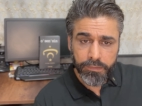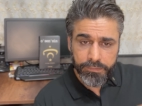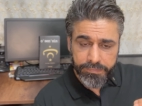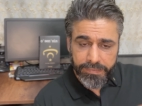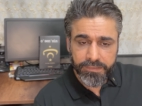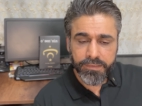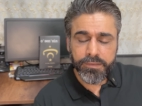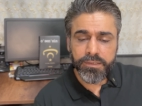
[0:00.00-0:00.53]

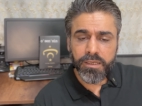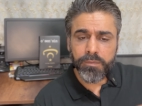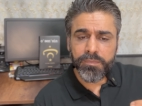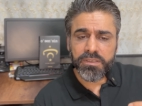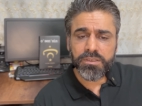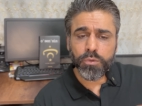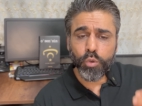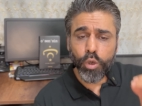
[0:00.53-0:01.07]
Kendi
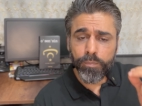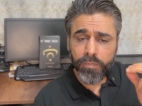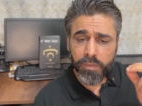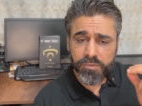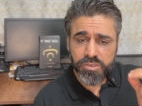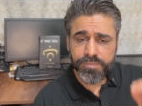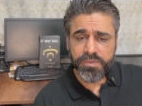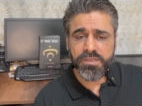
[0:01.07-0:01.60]
kıyameti
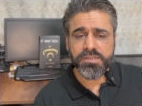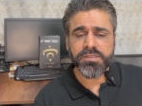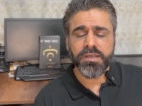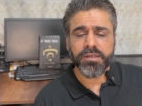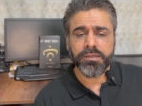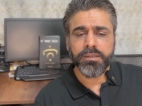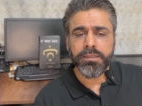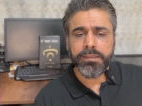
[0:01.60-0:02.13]
kopmamış bir
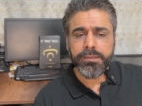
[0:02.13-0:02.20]
insan,